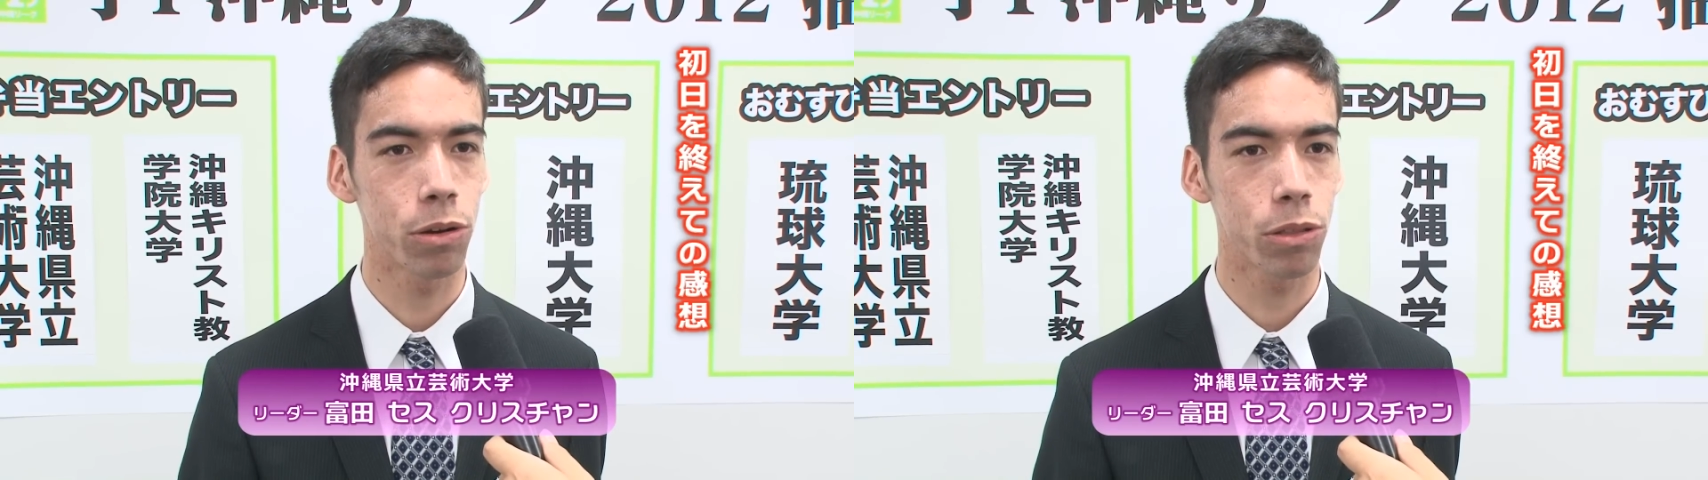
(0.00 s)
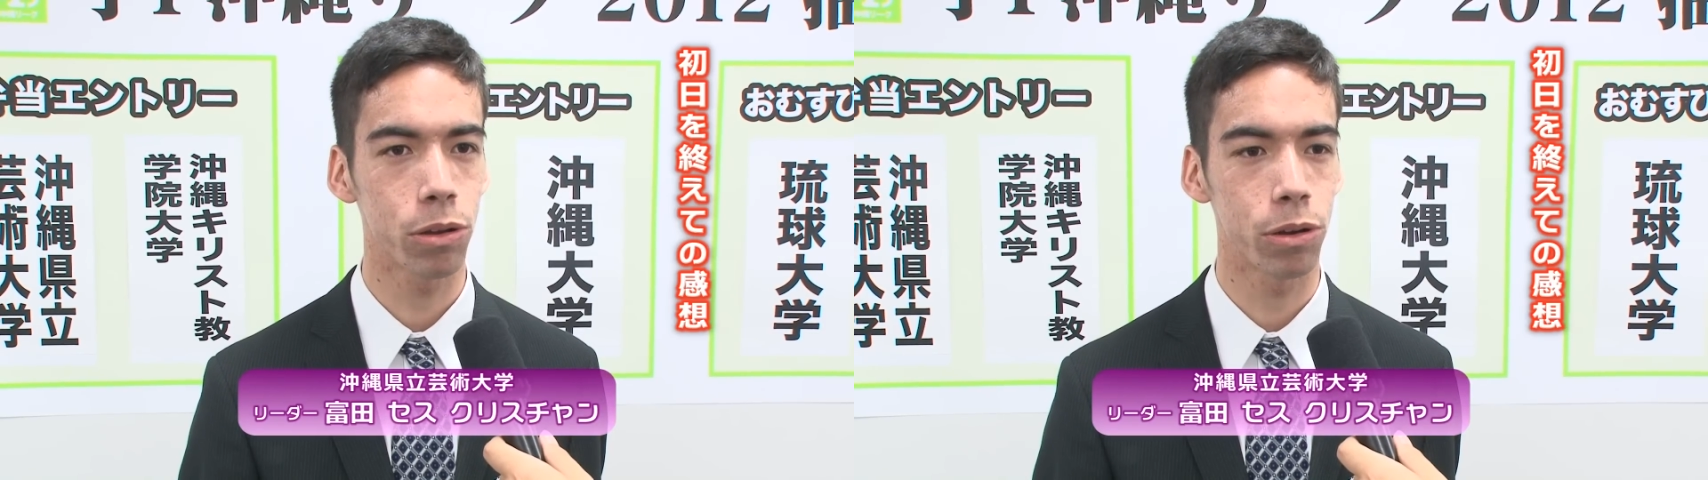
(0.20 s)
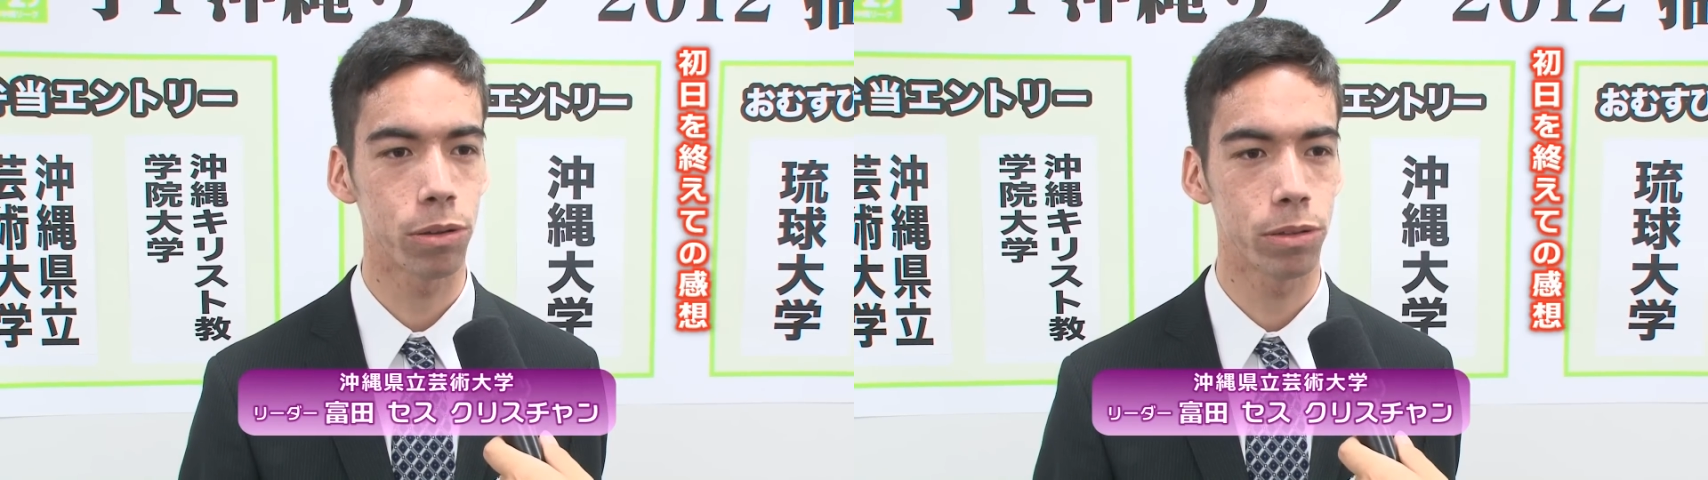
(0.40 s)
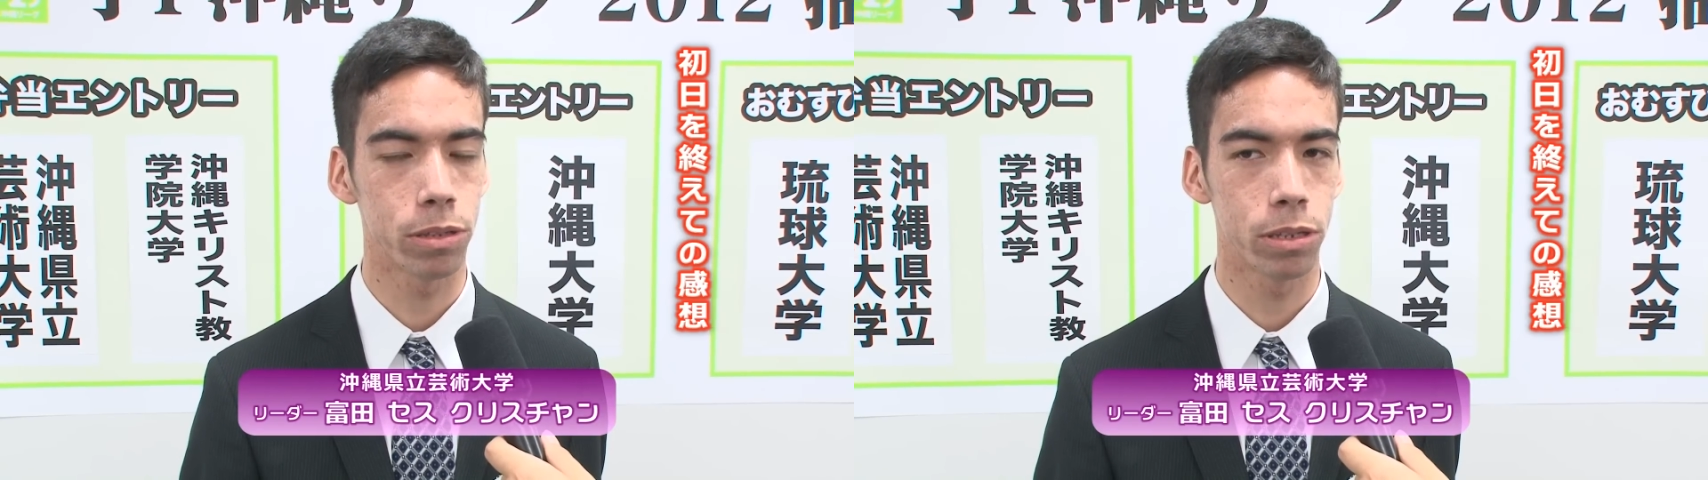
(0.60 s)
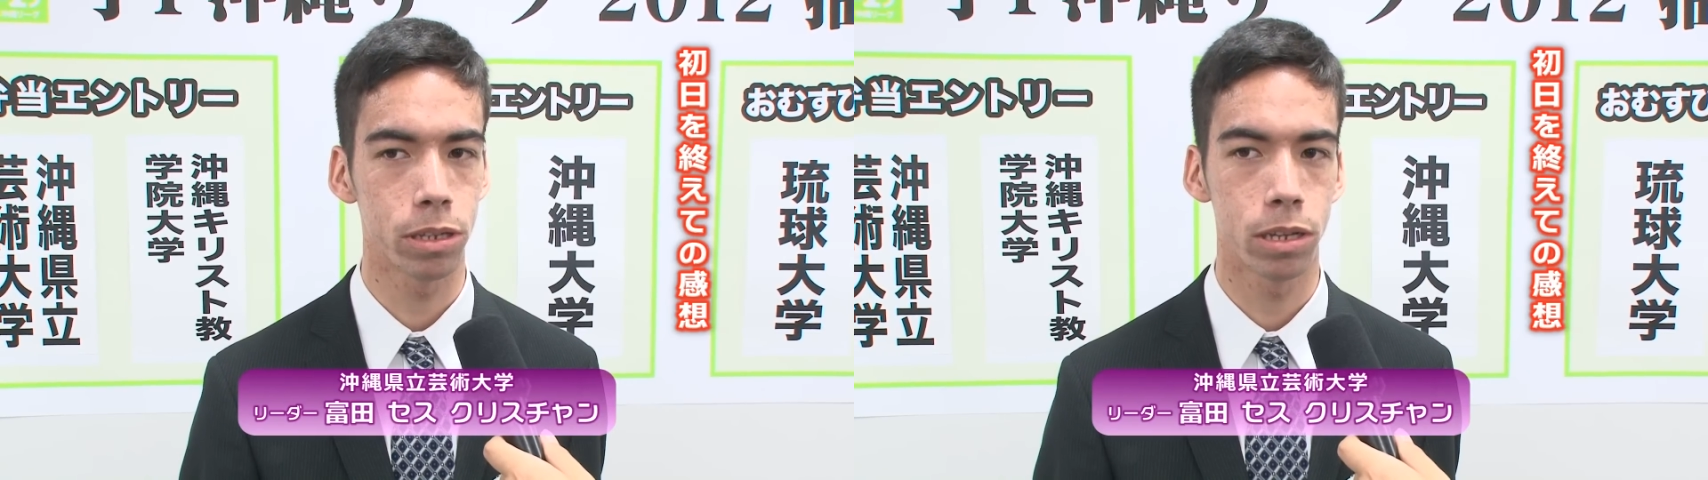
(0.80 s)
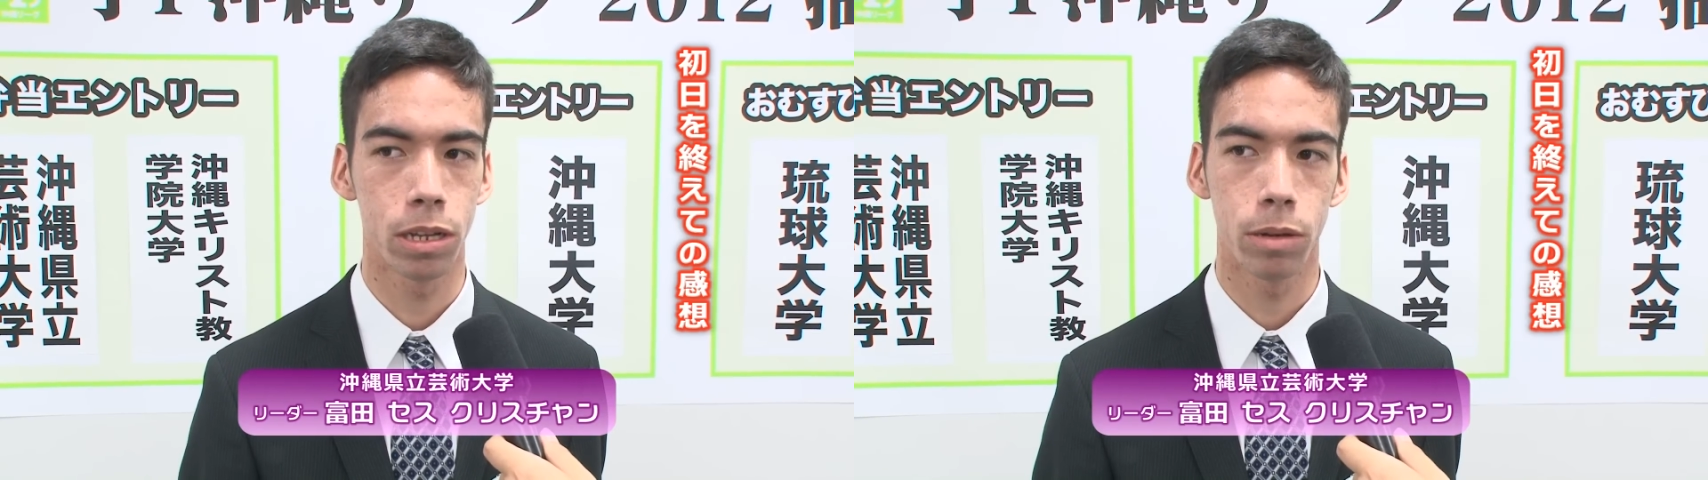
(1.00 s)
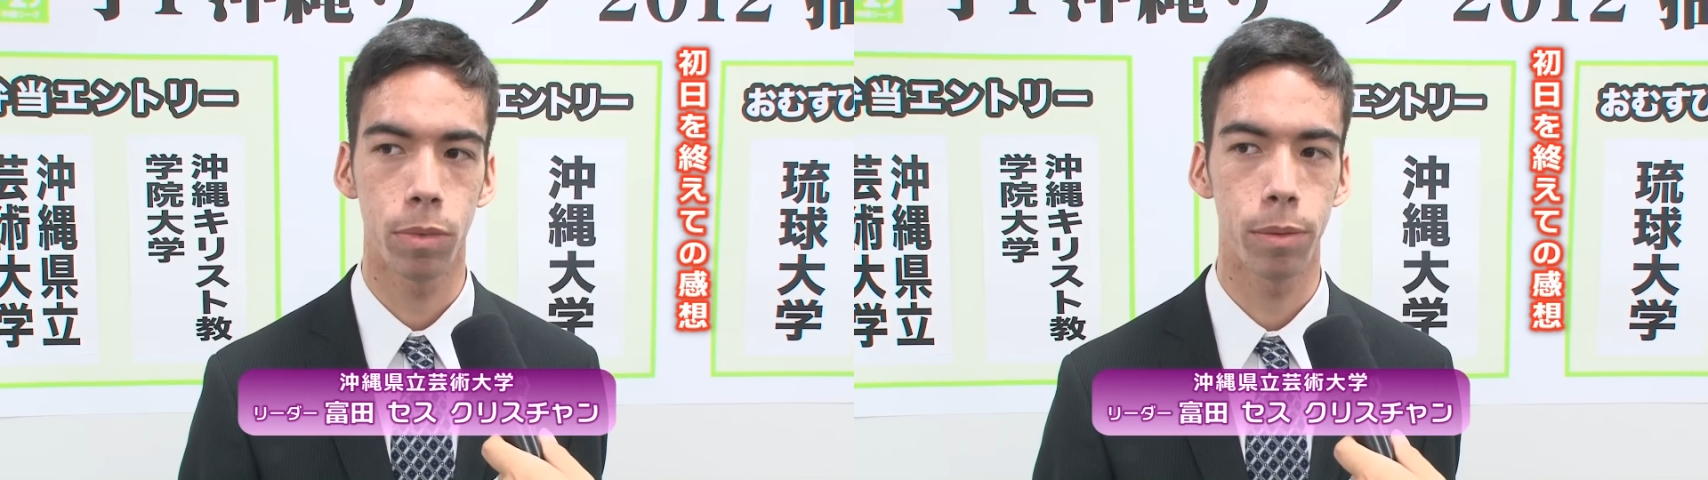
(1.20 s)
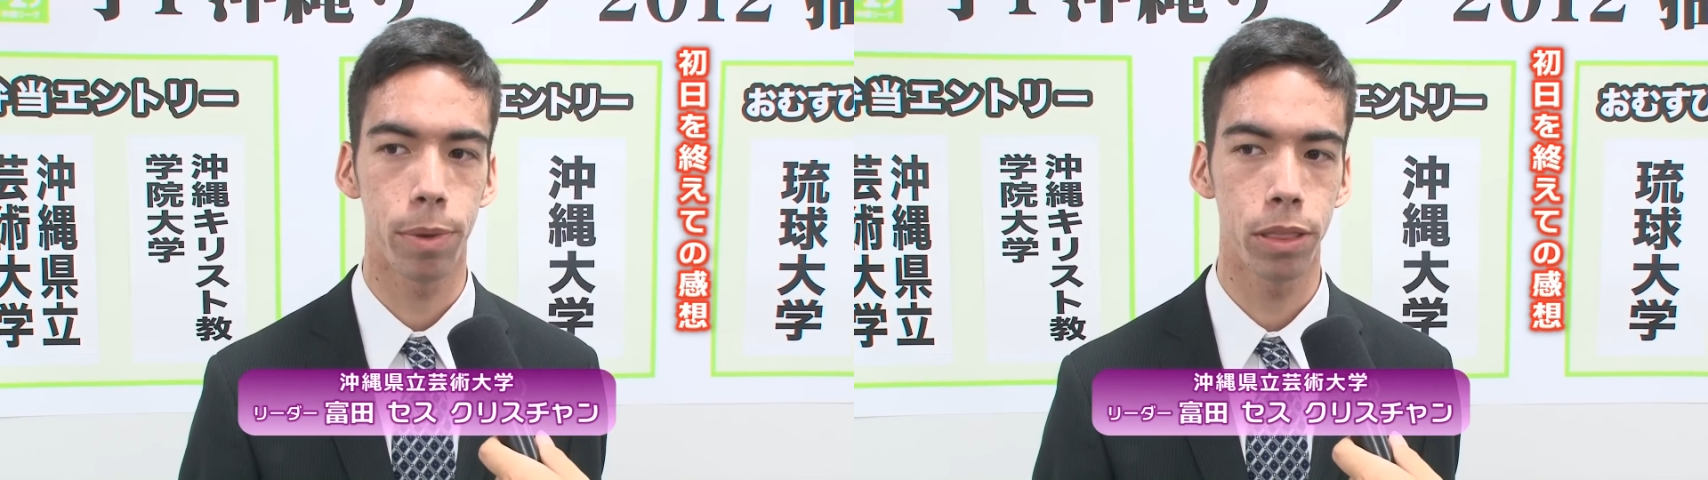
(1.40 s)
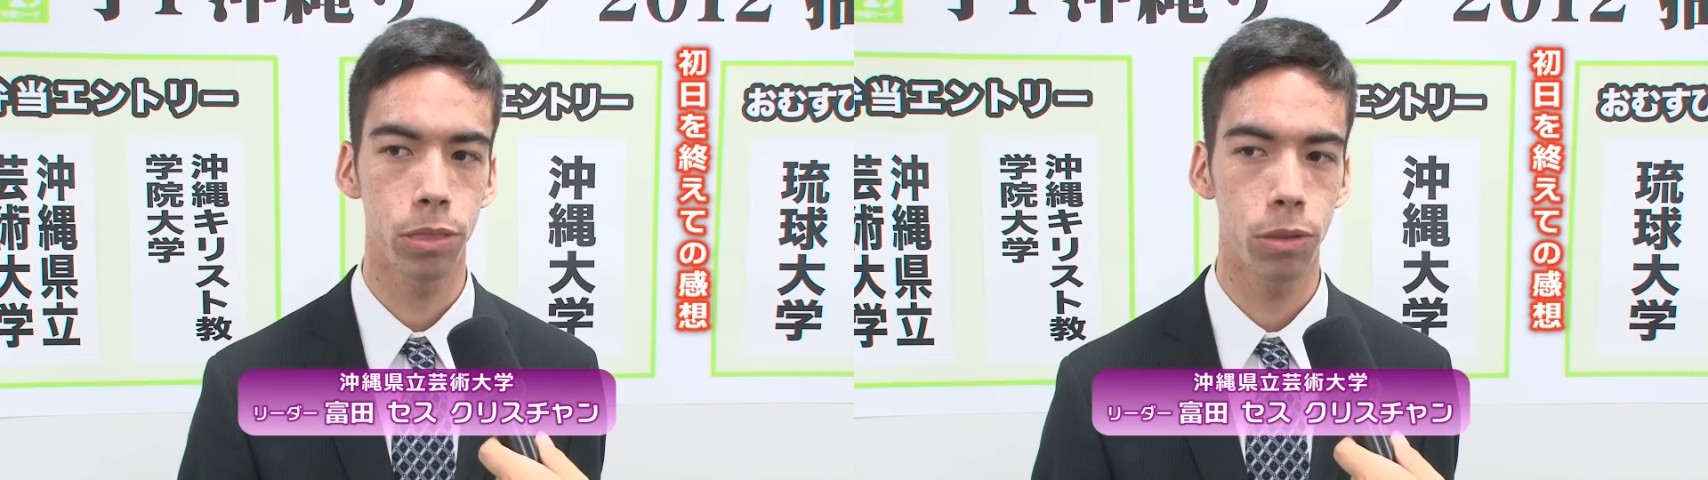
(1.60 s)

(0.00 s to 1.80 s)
とまあ弁